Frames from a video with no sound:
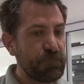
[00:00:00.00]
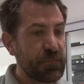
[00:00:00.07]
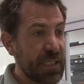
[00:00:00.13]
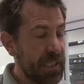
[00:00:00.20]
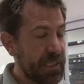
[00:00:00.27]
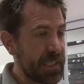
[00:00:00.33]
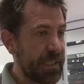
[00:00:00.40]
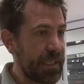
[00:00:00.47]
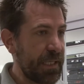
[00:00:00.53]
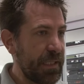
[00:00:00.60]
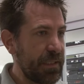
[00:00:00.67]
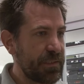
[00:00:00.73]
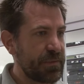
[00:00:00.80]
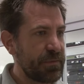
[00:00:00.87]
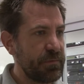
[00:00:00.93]
tres
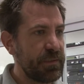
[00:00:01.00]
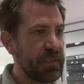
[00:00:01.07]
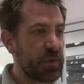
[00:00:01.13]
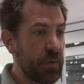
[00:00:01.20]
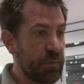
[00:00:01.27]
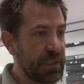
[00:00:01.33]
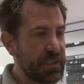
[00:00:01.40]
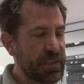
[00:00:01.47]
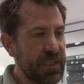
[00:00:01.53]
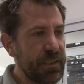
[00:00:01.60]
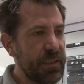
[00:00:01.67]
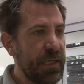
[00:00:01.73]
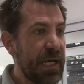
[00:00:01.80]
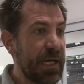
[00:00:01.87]
canales, Discovery Channel,